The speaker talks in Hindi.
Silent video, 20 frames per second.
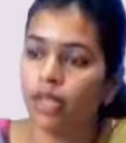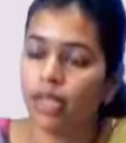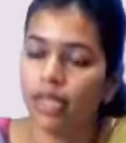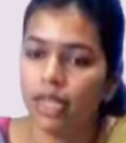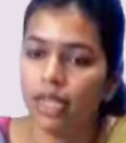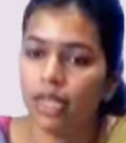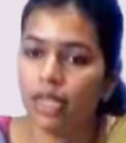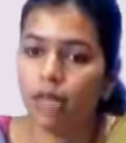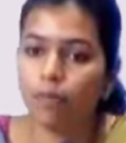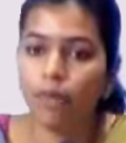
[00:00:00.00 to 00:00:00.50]

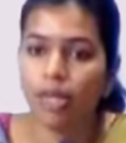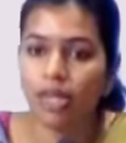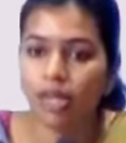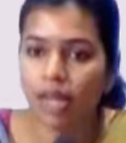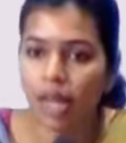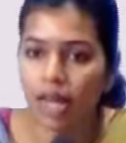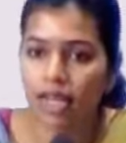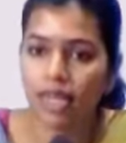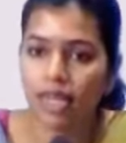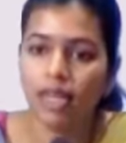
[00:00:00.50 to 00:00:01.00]
यद्यपि
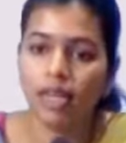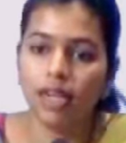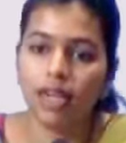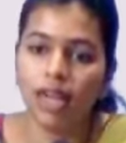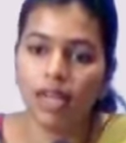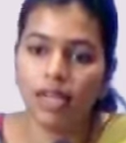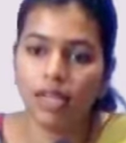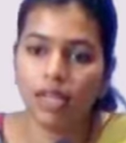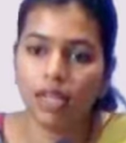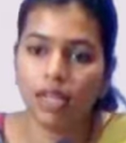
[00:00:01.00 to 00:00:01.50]
घाती
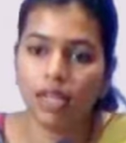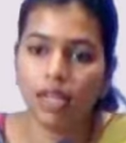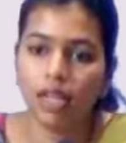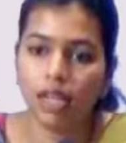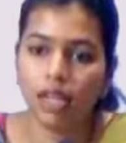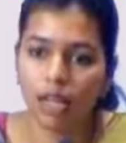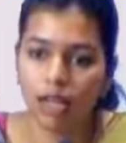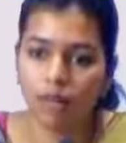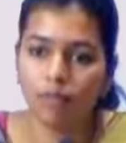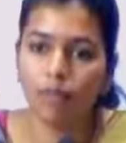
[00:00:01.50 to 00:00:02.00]
अघाती का
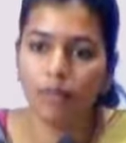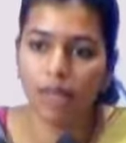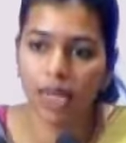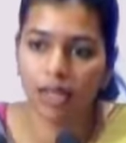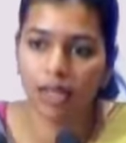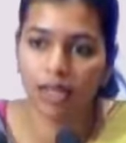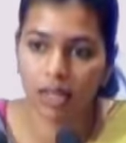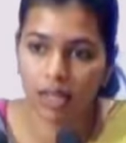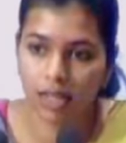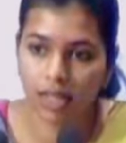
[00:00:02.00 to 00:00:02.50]
हम
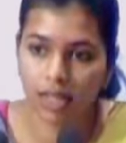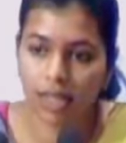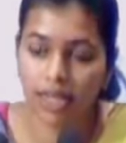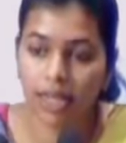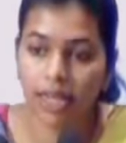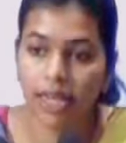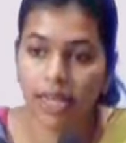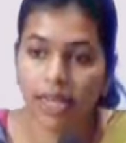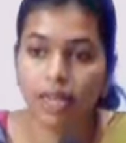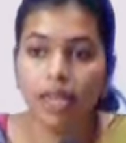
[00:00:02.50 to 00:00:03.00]
भेद करते
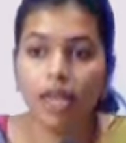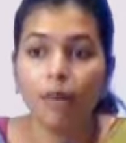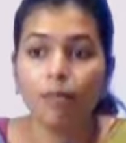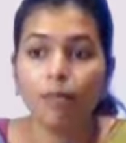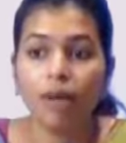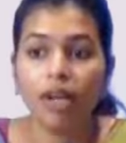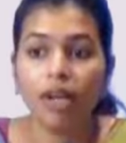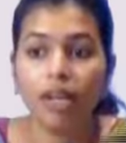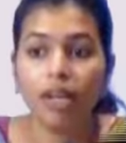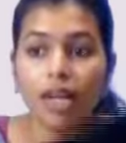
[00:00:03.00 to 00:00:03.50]
हैं
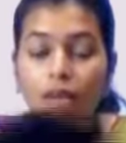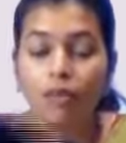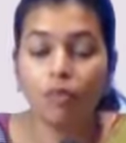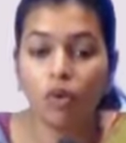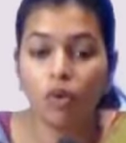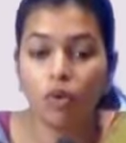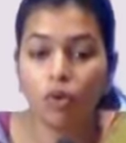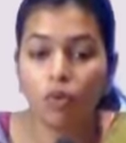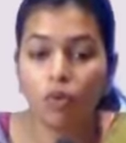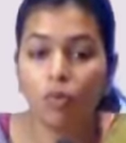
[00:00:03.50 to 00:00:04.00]
पर
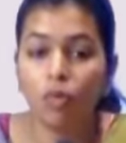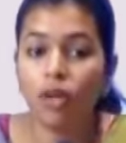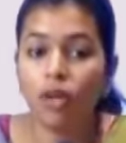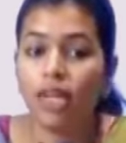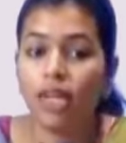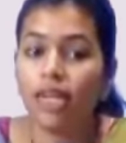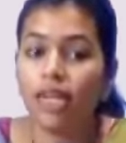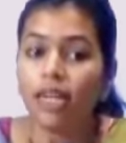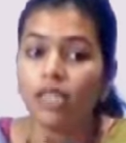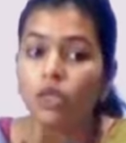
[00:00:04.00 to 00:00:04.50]
कर्मों को
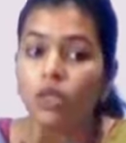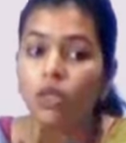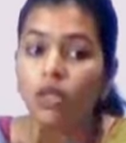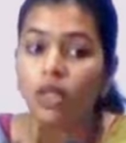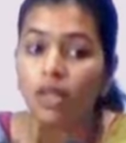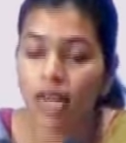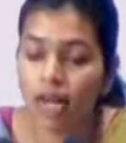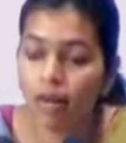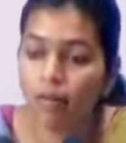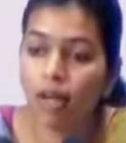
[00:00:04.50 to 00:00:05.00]
बोलने का जो
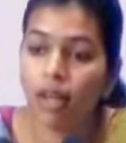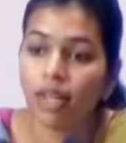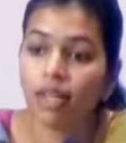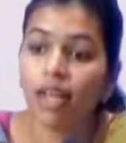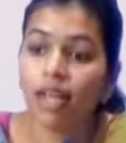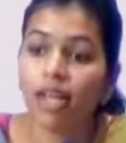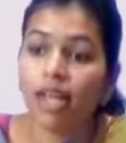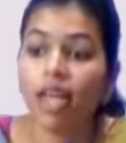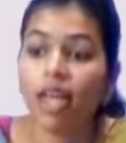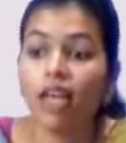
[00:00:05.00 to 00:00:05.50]
क्रम
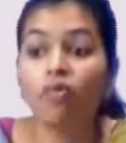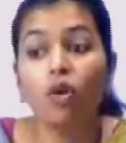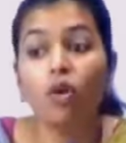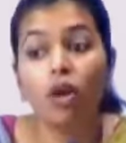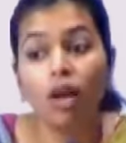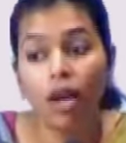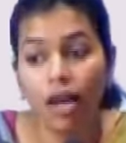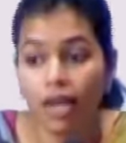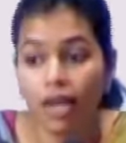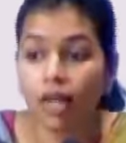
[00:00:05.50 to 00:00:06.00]
आता है वो
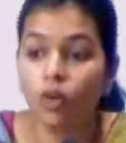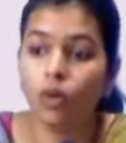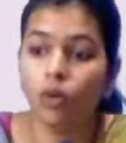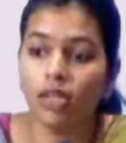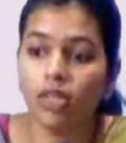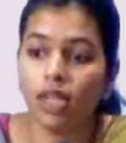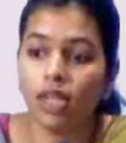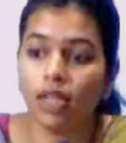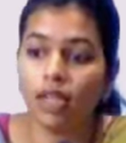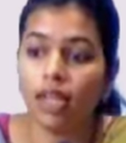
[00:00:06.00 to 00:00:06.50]
अलग हो
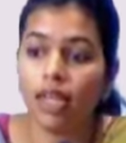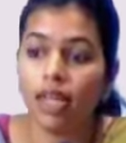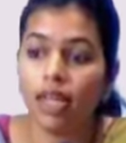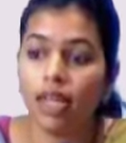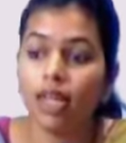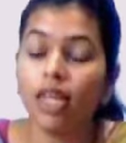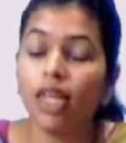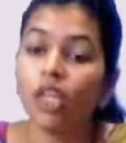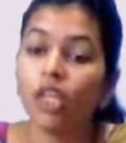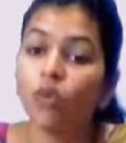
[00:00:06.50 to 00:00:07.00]
जाता है
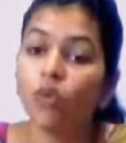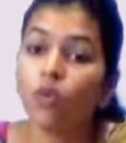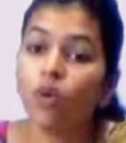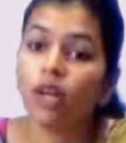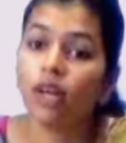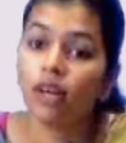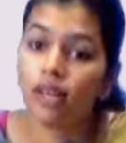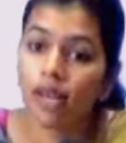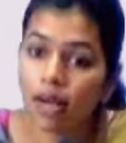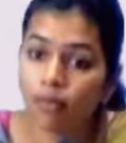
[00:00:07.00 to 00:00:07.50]
तो
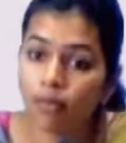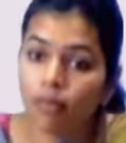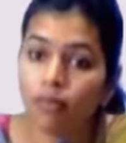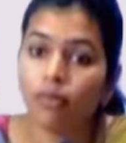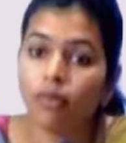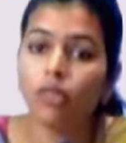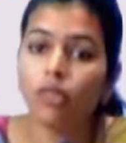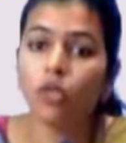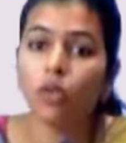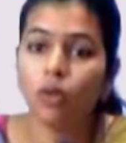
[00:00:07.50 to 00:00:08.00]
क्रम
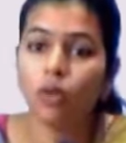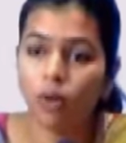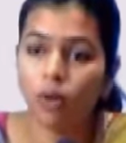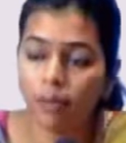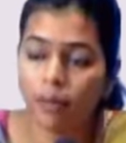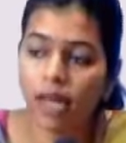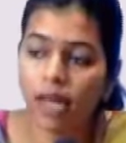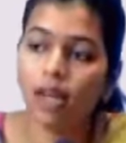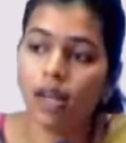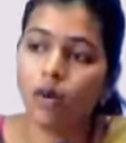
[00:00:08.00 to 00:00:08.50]
जो
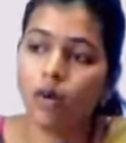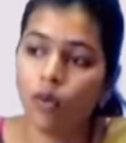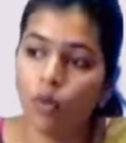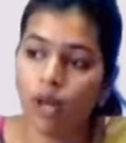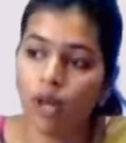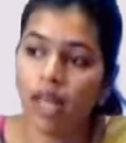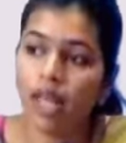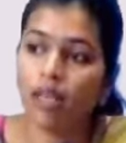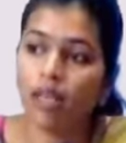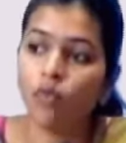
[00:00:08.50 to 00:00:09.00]
हमारा
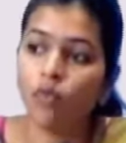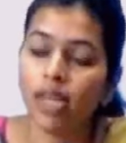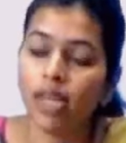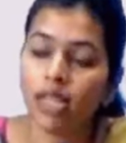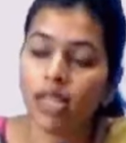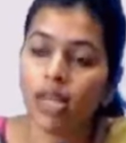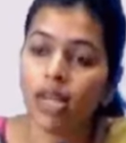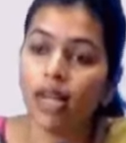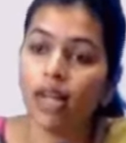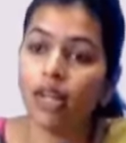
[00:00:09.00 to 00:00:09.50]
हुआ है वो
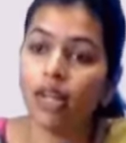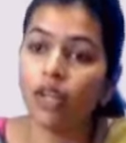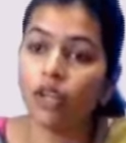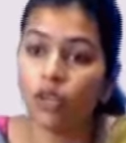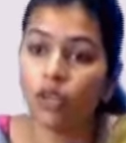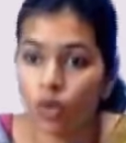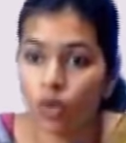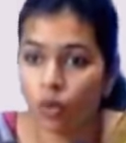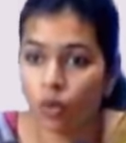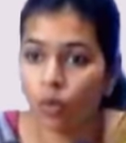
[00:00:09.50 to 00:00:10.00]
ऐसा अलग
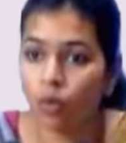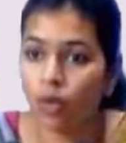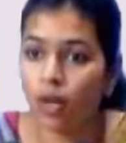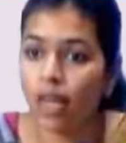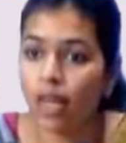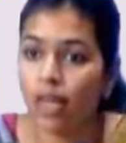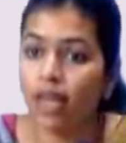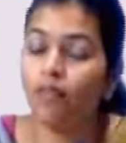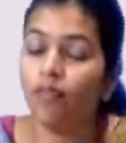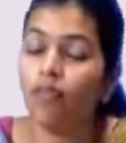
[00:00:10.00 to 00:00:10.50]
क्यों हुआ
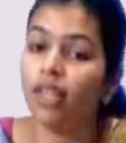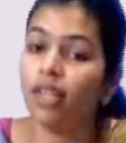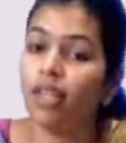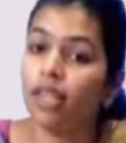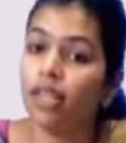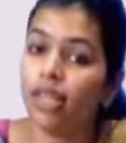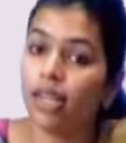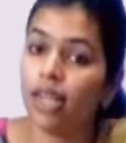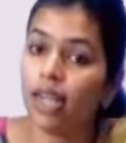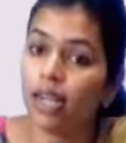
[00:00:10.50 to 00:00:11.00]
है
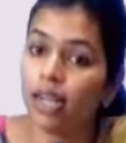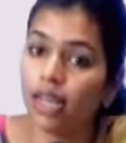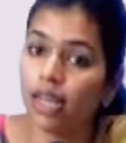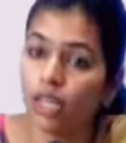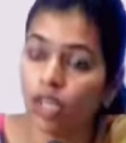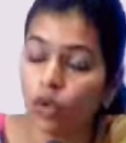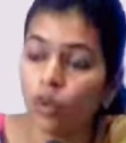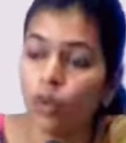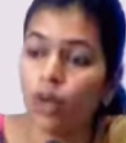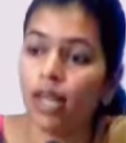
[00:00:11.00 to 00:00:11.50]
वेदनी आगे
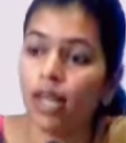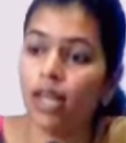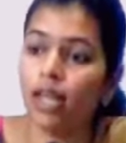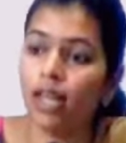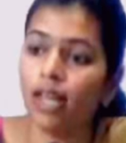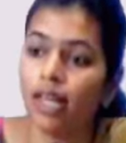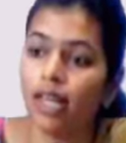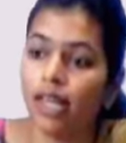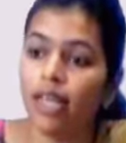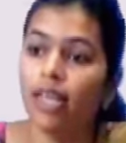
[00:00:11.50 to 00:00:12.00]
क्यों आया
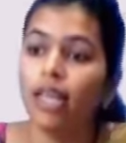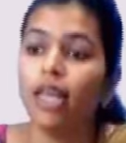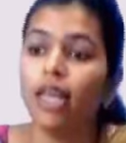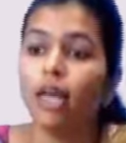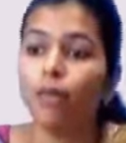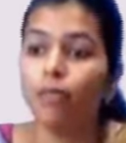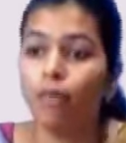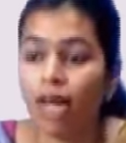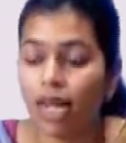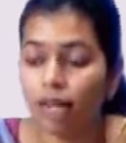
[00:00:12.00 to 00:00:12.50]
है
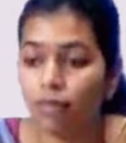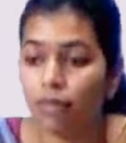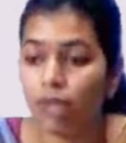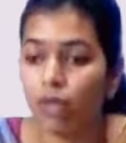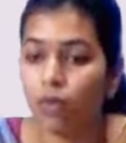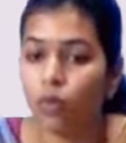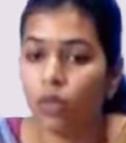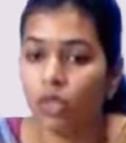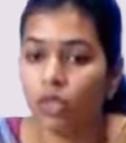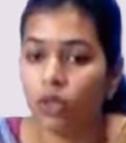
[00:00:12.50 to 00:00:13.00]
बाद में
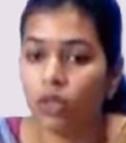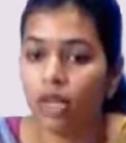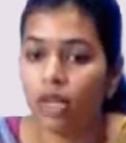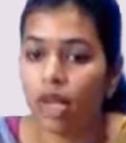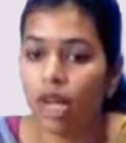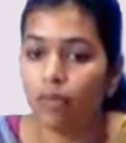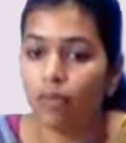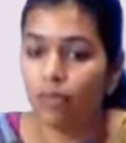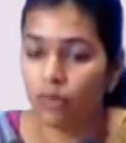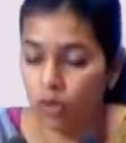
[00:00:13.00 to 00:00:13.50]
कोई जो
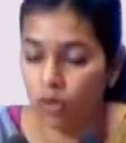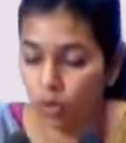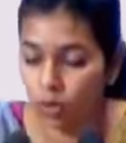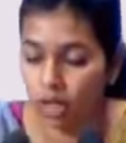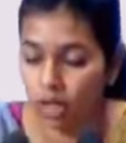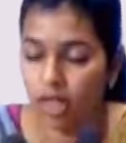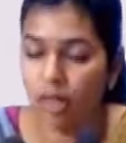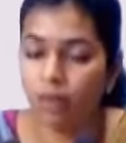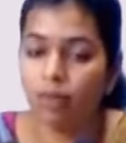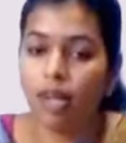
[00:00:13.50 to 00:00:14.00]
नाम जो
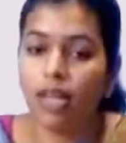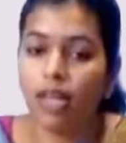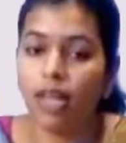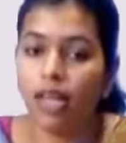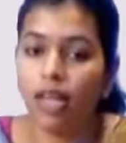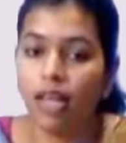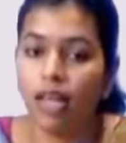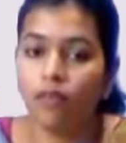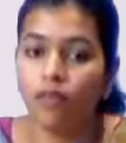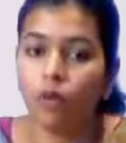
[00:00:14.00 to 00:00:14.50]
कर्म आया
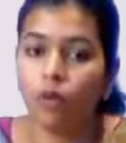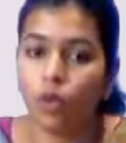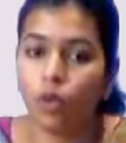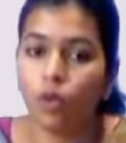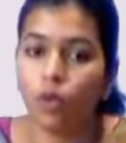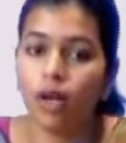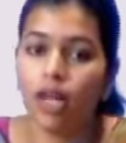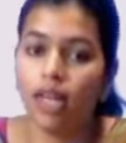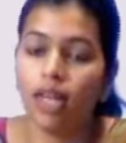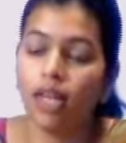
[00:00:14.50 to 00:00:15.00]
है वो
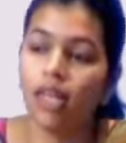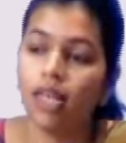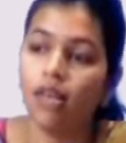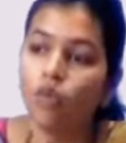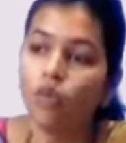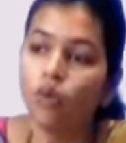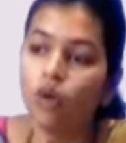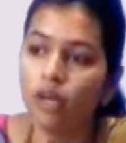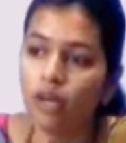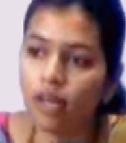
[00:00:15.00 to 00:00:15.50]
क्यों आया है
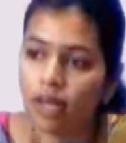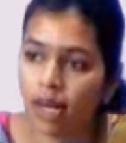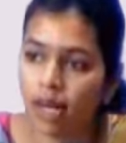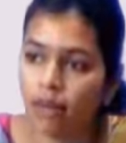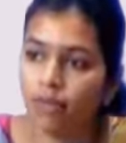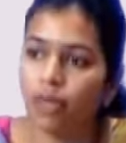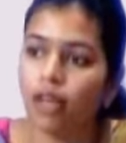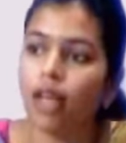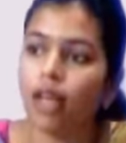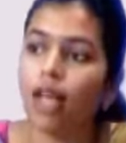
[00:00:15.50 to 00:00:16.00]
वो
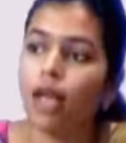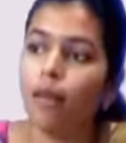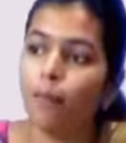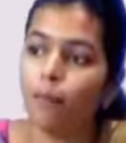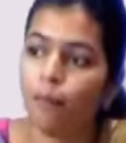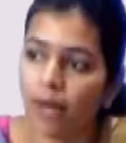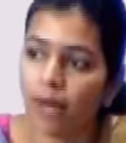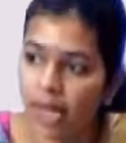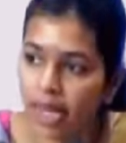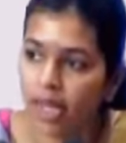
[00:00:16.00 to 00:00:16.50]
क्रम का
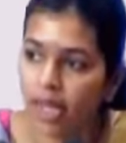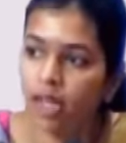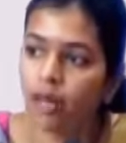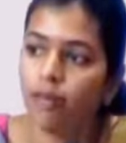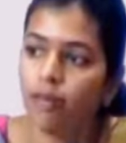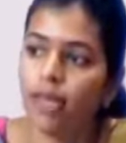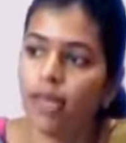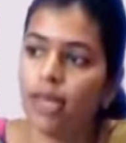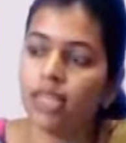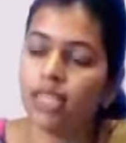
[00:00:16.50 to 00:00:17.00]
भेद
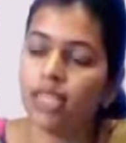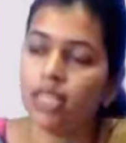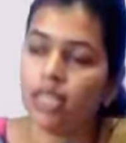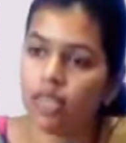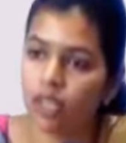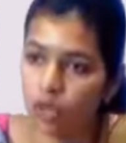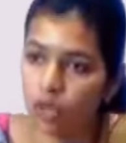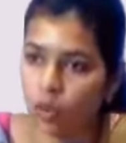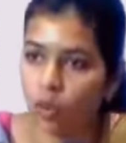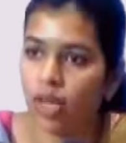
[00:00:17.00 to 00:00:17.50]
भी ऐसा
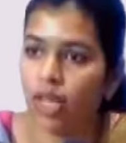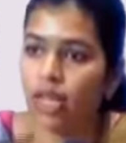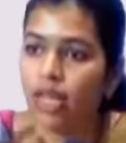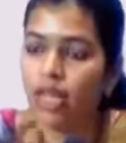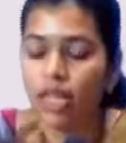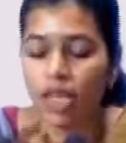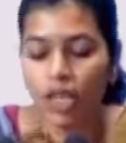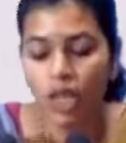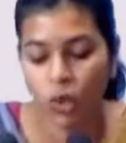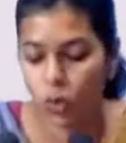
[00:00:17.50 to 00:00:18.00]
क्यों है
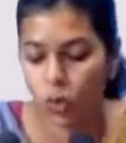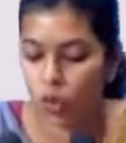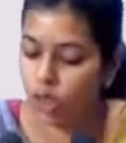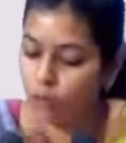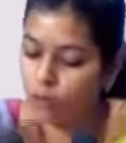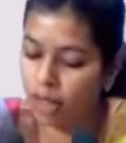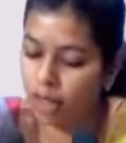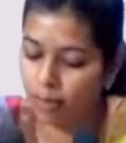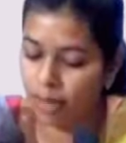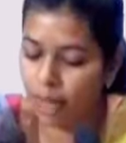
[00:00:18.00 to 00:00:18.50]
उस
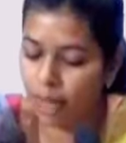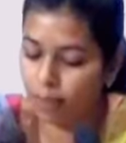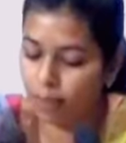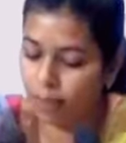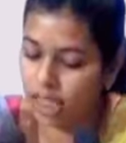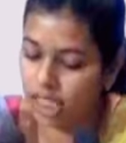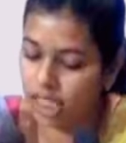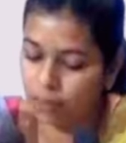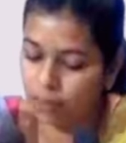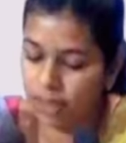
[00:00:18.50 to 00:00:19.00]
पर भी
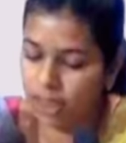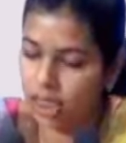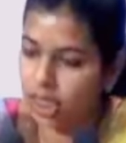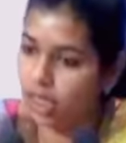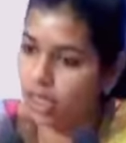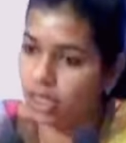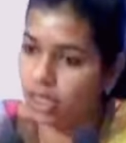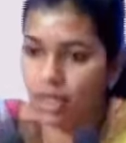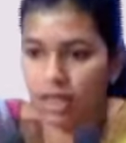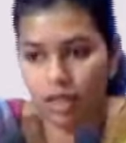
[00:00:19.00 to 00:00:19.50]
आपका
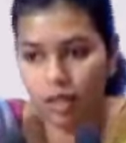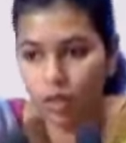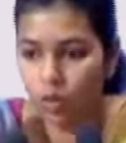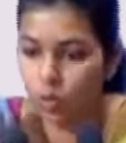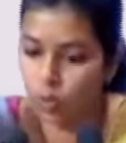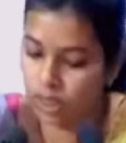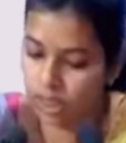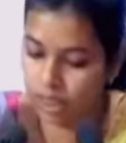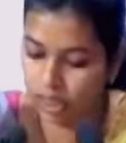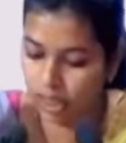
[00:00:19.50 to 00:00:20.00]
स्पष्टीकरण
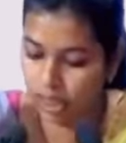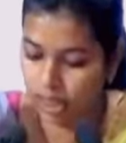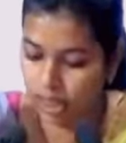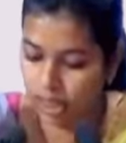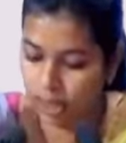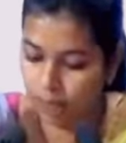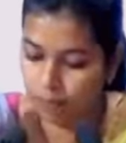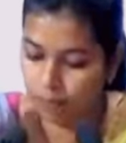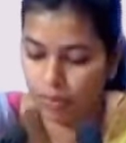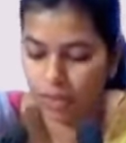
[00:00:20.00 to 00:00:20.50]
हो सकता था